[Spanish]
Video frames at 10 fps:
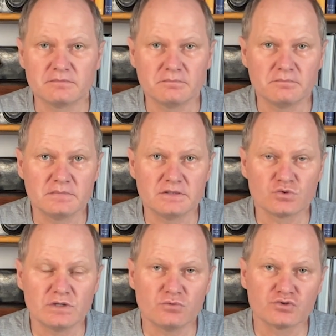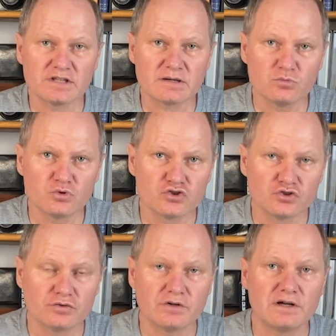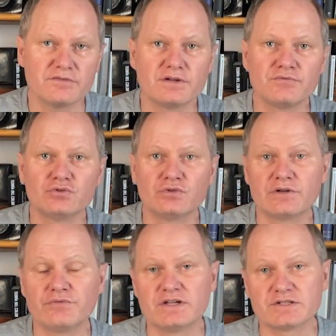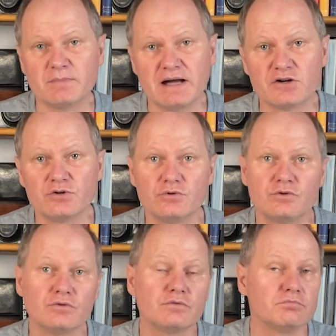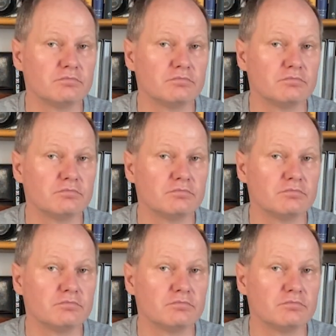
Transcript: Me suele gustar mucho hacer fotografías macro,